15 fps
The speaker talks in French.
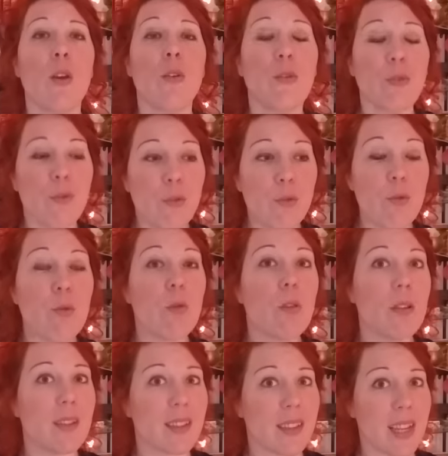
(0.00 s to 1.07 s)
Vous
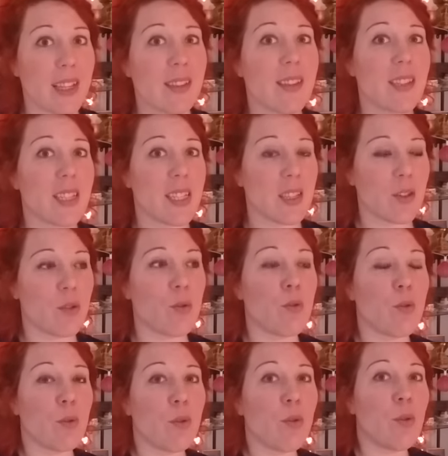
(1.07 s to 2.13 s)
êtes
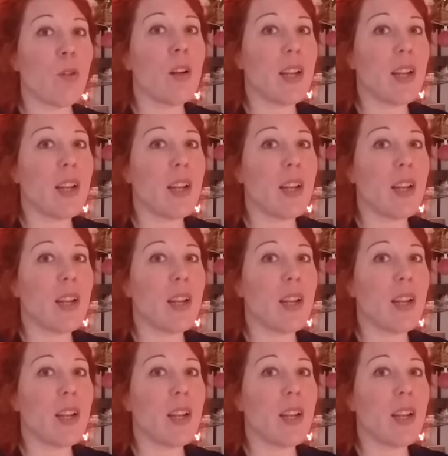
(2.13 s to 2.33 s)
issu de